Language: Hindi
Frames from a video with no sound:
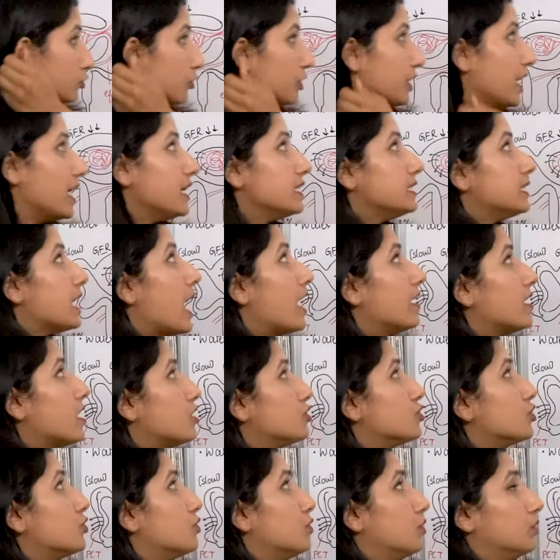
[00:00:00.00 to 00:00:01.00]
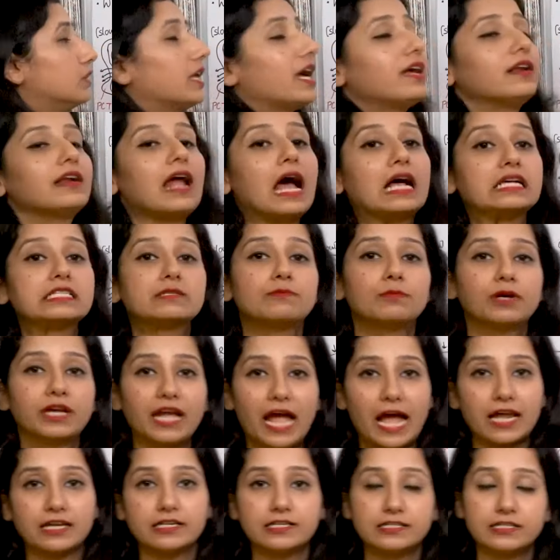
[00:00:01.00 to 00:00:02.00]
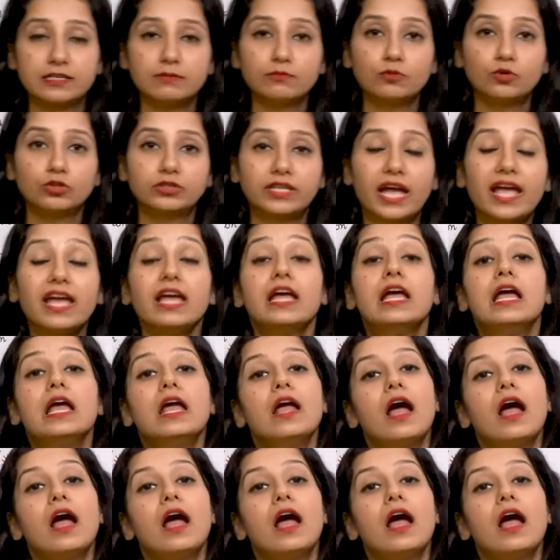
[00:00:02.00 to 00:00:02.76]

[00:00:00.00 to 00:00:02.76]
तो ये सारा जो होता है रास मैकेनिज्म होता है